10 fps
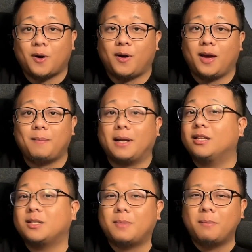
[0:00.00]
Okay,
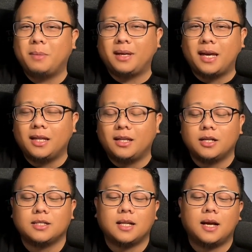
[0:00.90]
para sa mga
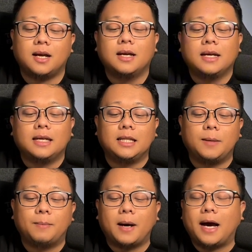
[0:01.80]
beginners na
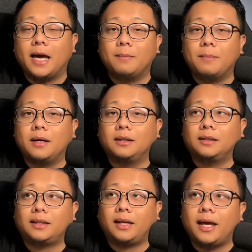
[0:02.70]
hindi pa kaya mag
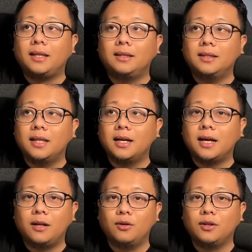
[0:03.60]
trade ng
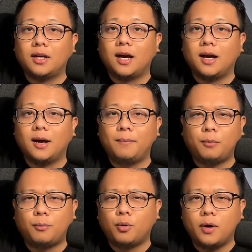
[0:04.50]
ganun ka
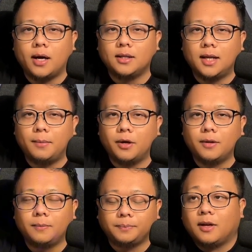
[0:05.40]
pupukan, alam mo yan?